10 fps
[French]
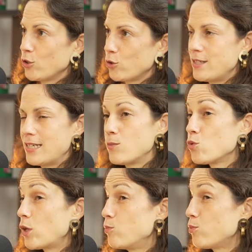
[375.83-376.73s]
que les équipes
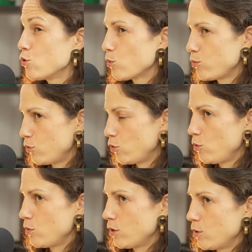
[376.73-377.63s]
soient de plus en plus
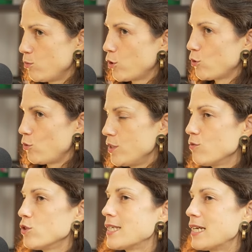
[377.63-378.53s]
autonomes pour que le
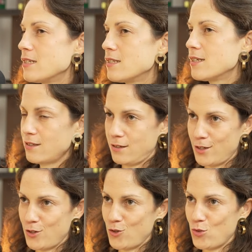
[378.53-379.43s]
niveau de qualité
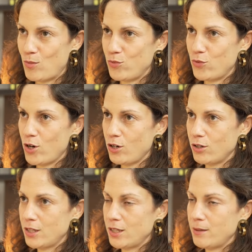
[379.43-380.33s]
hein, soit plus
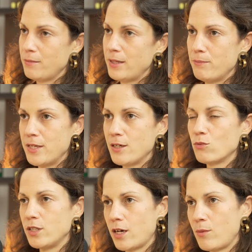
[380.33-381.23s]
fort, mais
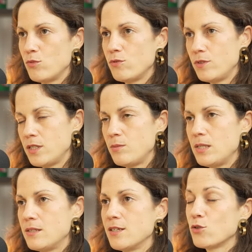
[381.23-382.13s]
qu'on ait quand même une
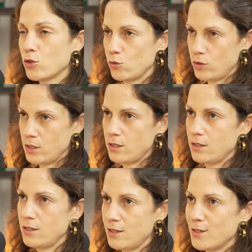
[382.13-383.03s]
visibilité sur tout ce
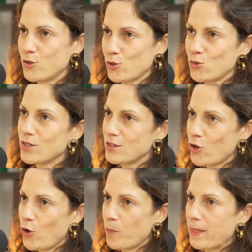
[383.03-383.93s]
qui, sur tout ce qui
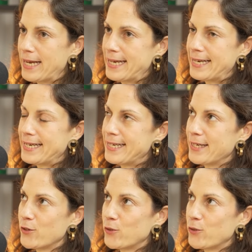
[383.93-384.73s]
sort. Et